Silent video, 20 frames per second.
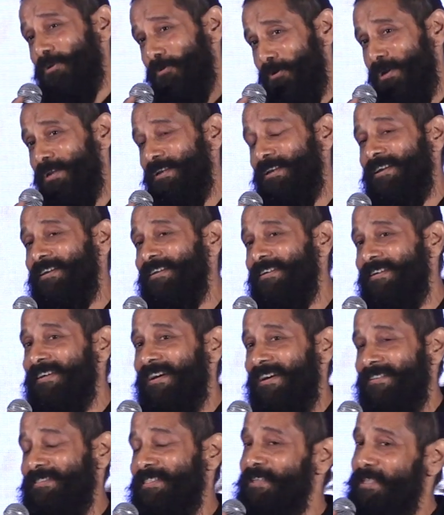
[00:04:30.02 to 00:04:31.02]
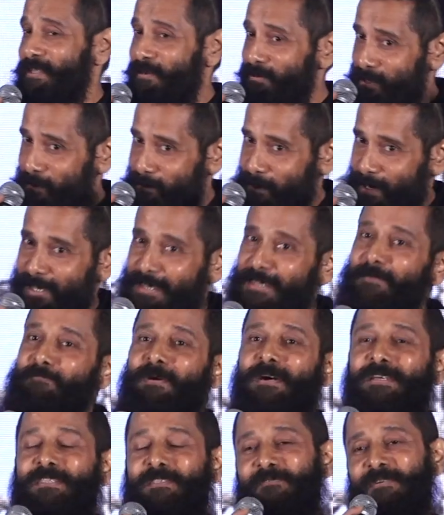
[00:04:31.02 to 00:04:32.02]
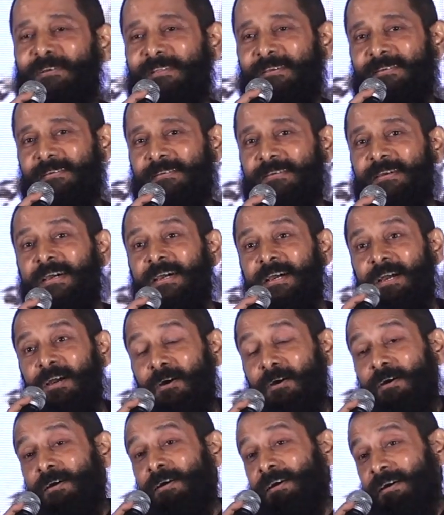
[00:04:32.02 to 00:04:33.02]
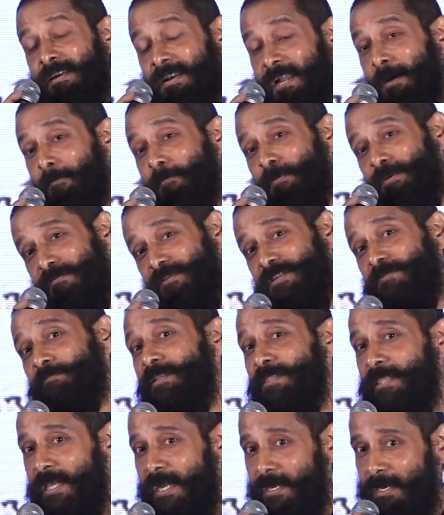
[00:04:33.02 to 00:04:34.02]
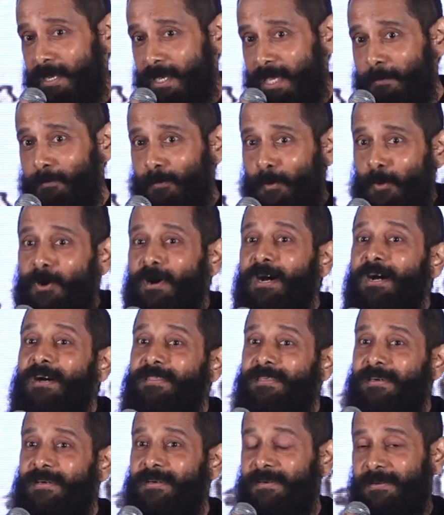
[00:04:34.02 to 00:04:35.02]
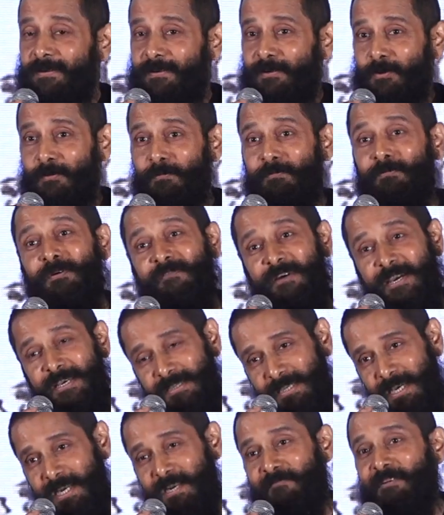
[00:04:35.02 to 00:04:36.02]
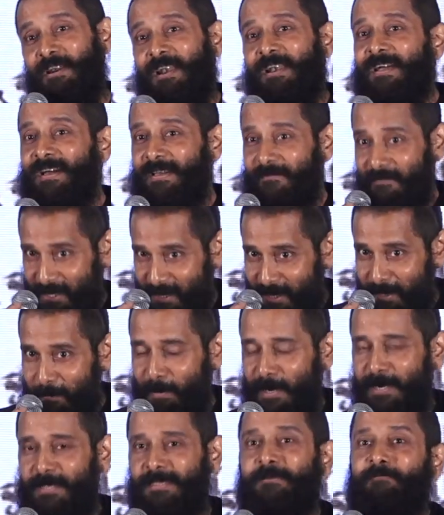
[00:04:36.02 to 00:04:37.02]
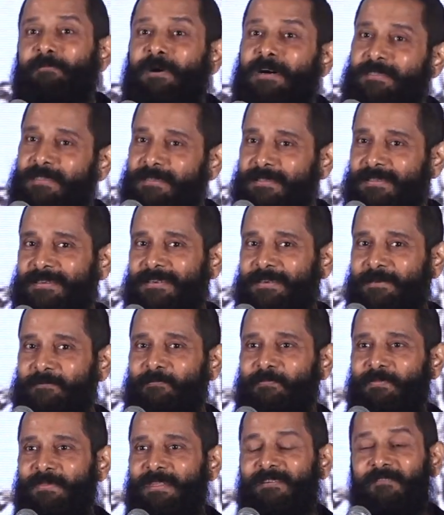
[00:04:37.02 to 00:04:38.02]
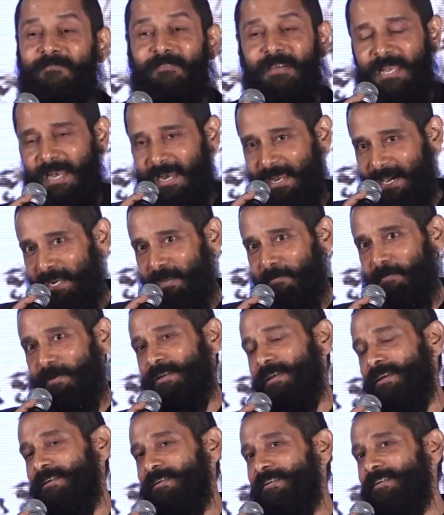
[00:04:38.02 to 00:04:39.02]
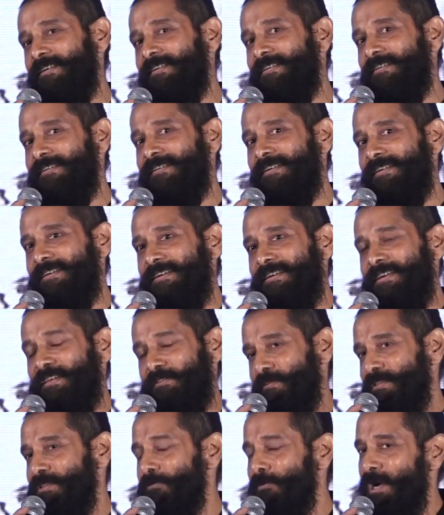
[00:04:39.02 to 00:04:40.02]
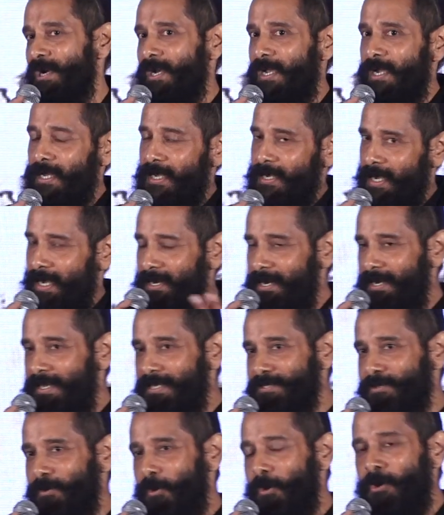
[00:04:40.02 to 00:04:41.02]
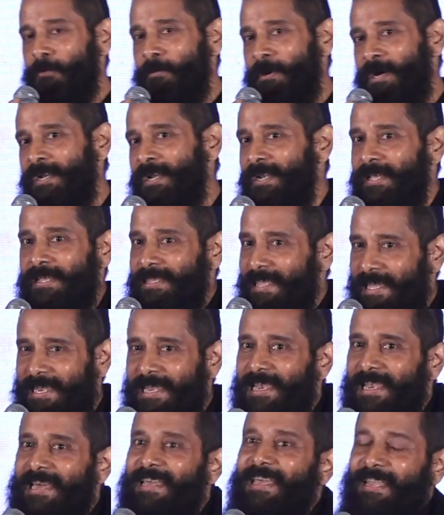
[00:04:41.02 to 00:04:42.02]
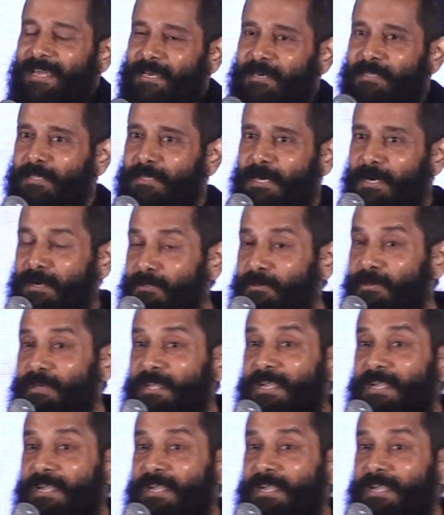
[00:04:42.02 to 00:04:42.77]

க்யூவில் நின்று அத்தனை தடவை அந்த படத்தை பார்த்தவங்களுக்கு நாற்பது வருஷமாக தியேட்டருக்கே போகாத ரொம்ப வயசானவர்கள்லாம் வந்து படத்தை பார்த்ததுக்கு உங்கள் எல்லாருக்குமே நன்றி இது வந்து உங்கள்கிட்ட நான் நன்றி சொல்லணுமான்னு எனக்கு தெரியல எனக்கு அந்த தகுதி